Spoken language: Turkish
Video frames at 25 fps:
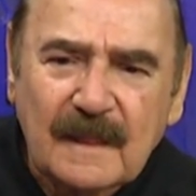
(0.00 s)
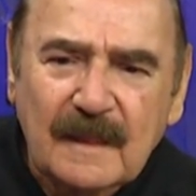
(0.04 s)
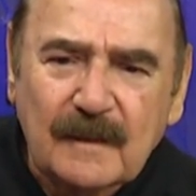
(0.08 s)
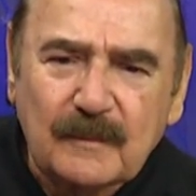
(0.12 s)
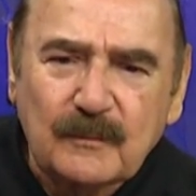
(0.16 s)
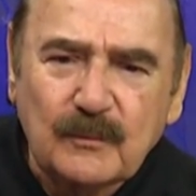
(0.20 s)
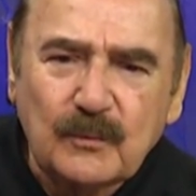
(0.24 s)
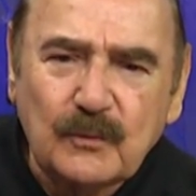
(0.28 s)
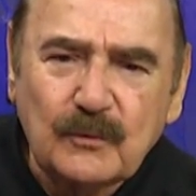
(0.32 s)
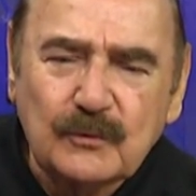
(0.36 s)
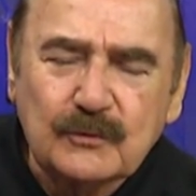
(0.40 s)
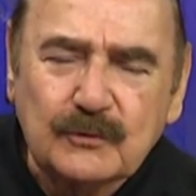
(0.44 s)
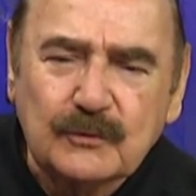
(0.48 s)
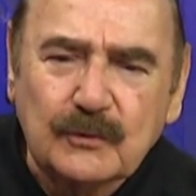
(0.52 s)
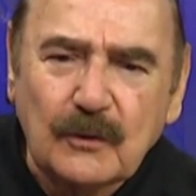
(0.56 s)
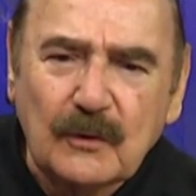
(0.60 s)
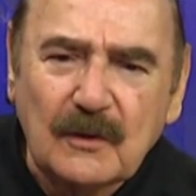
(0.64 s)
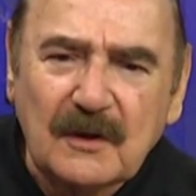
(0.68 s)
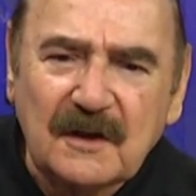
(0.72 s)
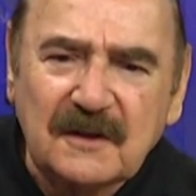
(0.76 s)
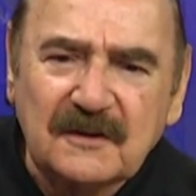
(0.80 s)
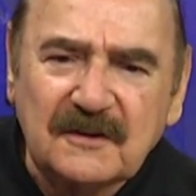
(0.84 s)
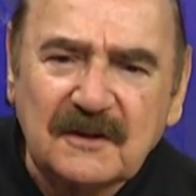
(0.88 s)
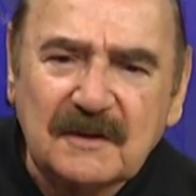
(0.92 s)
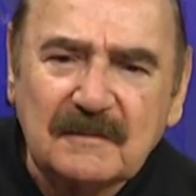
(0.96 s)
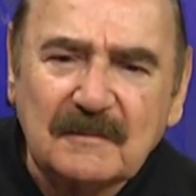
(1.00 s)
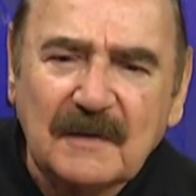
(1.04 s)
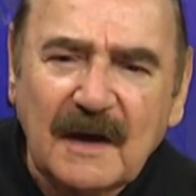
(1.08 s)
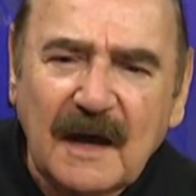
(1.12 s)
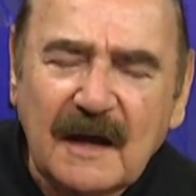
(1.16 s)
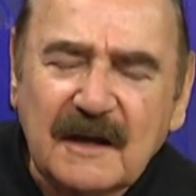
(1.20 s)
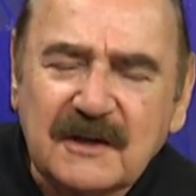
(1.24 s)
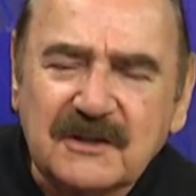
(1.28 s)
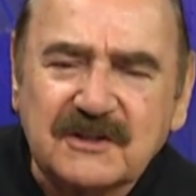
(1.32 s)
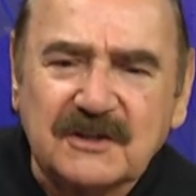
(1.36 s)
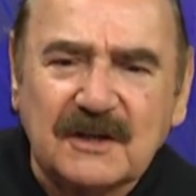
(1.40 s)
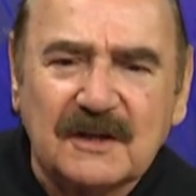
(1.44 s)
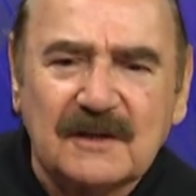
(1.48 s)
bu söylediğim
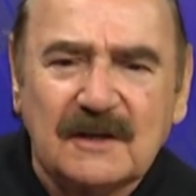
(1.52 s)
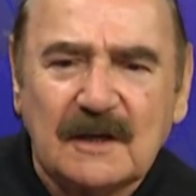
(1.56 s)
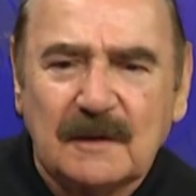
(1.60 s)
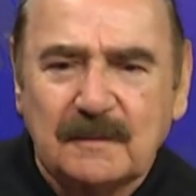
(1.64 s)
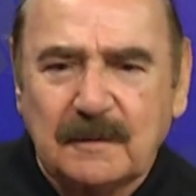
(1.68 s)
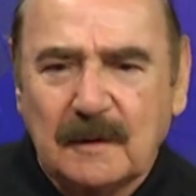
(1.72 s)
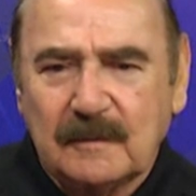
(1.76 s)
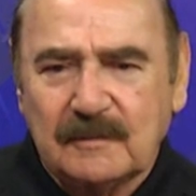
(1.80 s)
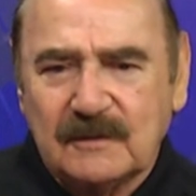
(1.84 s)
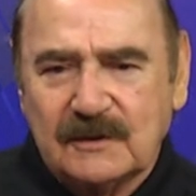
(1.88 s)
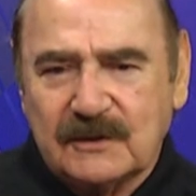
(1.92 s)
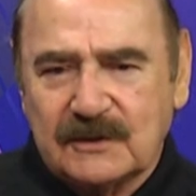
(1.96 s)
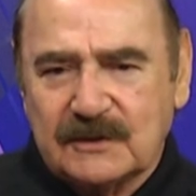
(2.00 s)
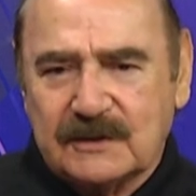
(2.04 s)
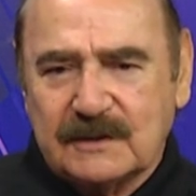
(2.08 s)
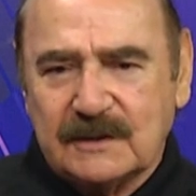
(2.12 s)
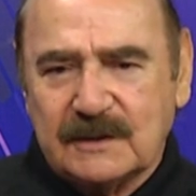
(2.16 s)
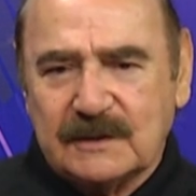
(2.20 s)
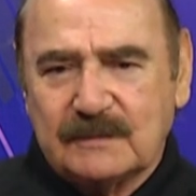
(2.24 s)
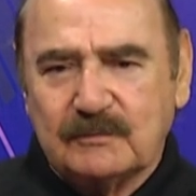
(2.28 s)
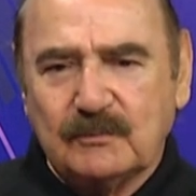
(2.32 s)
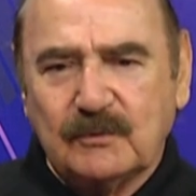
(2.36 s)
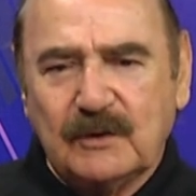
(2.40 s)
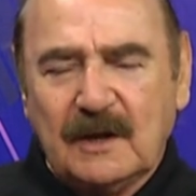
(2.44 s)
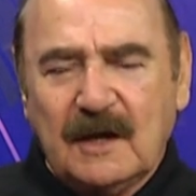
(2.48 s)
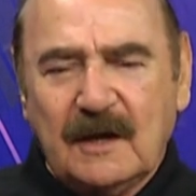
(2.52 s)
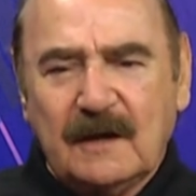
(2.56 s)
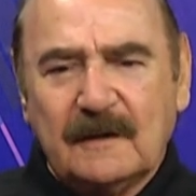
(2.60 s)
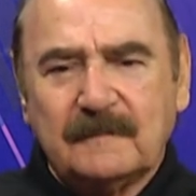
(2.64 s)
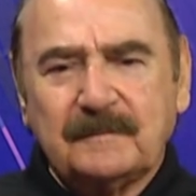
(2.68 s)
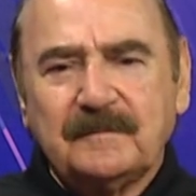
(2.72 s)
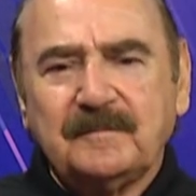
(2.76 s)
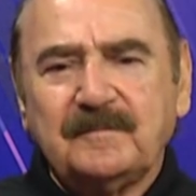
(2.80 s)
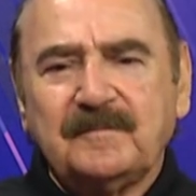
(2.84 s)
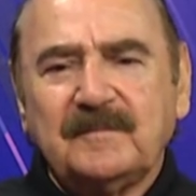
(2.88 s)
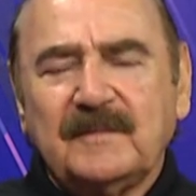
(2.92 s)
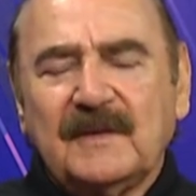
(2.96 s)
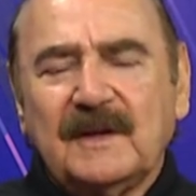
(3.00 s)
her şeyi yapabilirsiniz. Buna
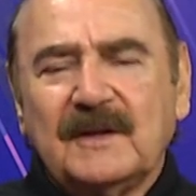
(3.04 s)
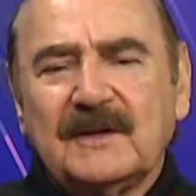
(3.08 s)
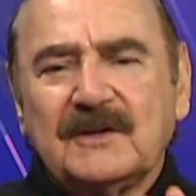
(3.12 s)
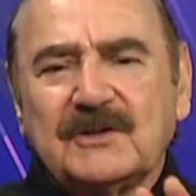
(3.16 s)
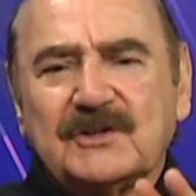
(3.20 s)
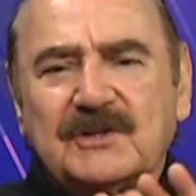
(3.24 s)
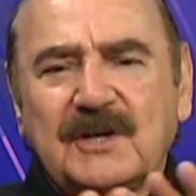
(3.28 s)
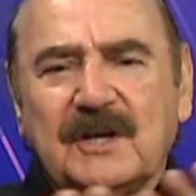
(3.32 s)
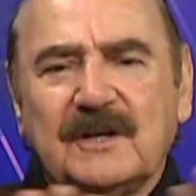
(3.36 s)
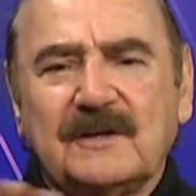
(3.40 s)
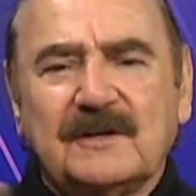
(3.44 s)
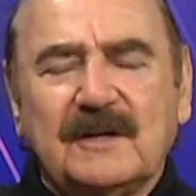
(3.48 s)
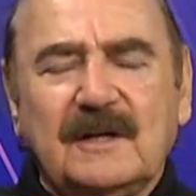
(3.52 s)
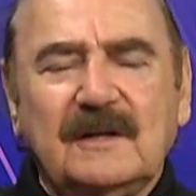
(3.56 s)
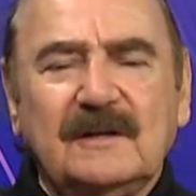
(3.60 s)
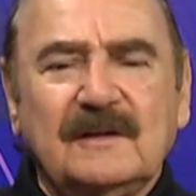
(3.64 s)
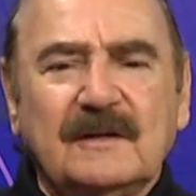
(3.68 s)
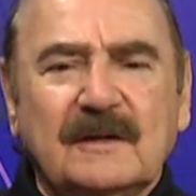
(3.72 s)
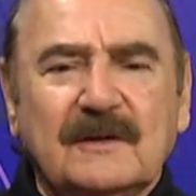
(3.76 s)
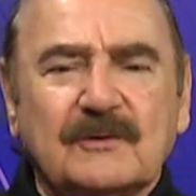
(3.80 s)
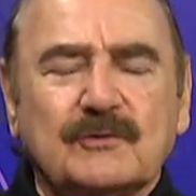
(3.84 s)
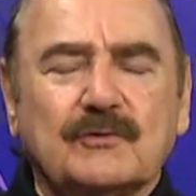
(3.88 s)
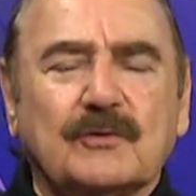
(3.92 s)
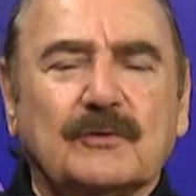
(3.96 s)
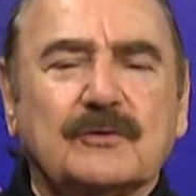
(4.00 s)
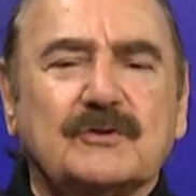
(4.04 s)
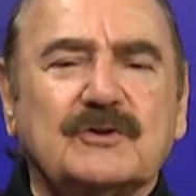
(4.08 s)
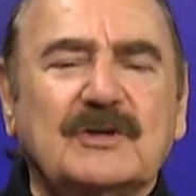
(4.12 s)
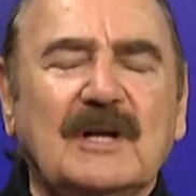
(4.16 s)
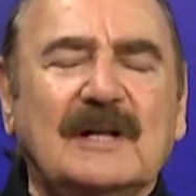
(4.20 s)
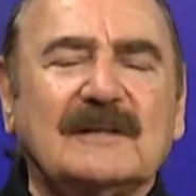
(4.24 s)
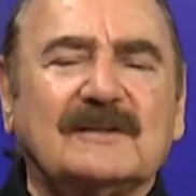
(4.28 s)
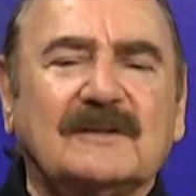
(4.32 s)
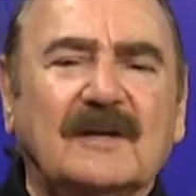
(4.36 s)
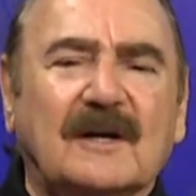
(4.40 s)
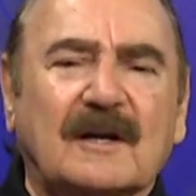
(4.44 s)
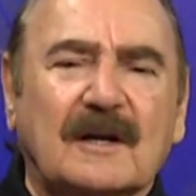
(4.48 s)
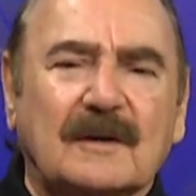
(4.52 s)
şehrin sosyal
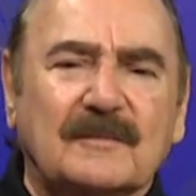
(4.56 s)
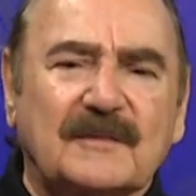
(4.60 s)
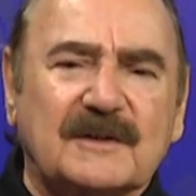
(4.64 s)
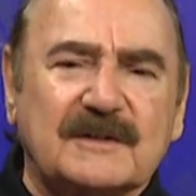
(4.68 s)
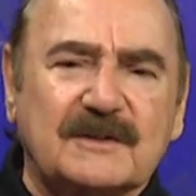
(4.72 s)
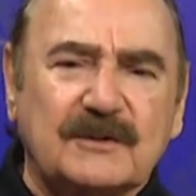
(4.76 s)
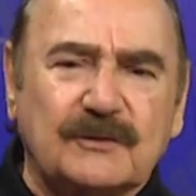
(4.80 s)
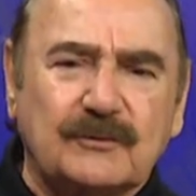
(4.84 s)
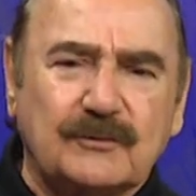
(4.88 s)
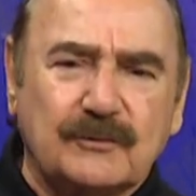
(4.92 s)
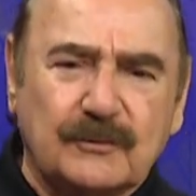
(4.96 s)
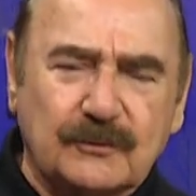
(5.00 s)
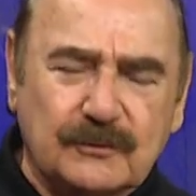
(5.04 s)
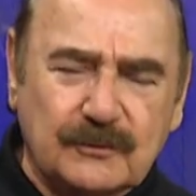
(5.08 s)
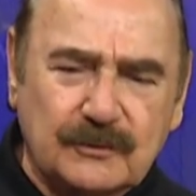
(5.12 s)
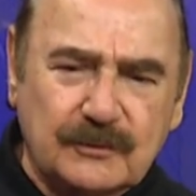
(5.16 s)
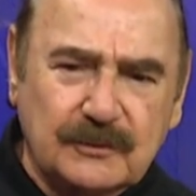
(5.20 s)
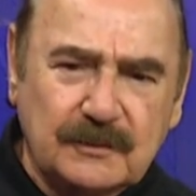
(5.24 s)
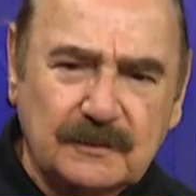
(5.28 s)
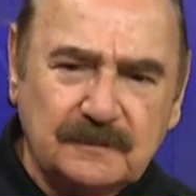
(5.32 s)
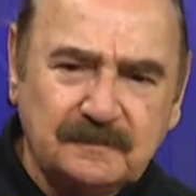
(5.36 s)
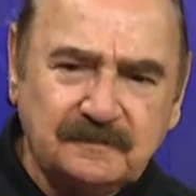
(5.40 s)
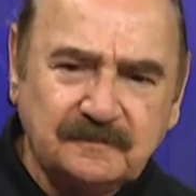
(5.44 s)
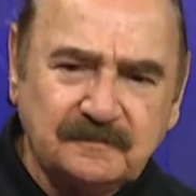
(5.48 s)
taraması diyoruz.